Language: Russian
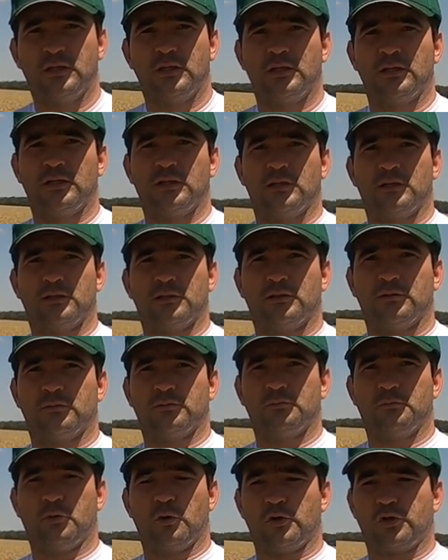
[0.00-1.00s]
Угу.
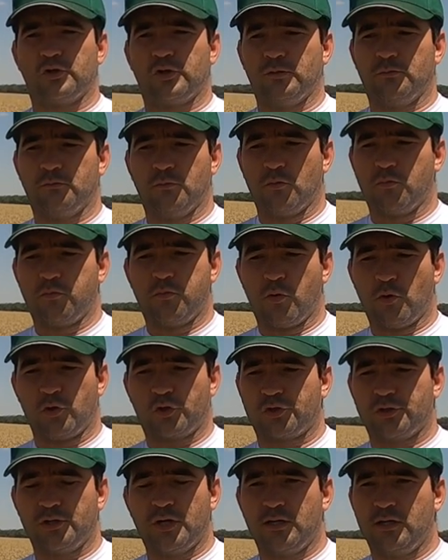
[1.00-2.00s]
Больше,
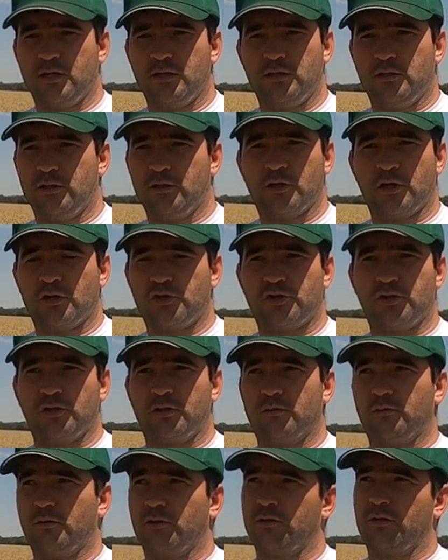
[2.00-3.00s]
больше я не, не
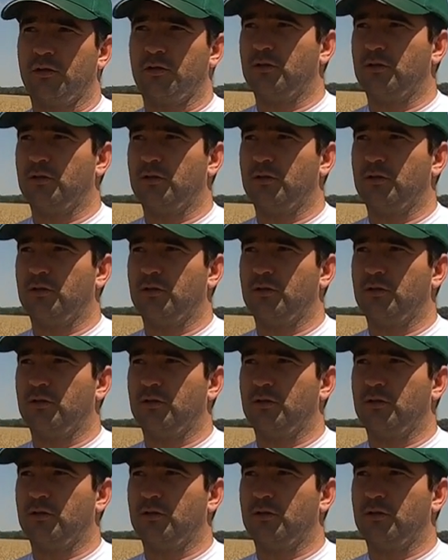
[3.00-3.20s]
насчитывал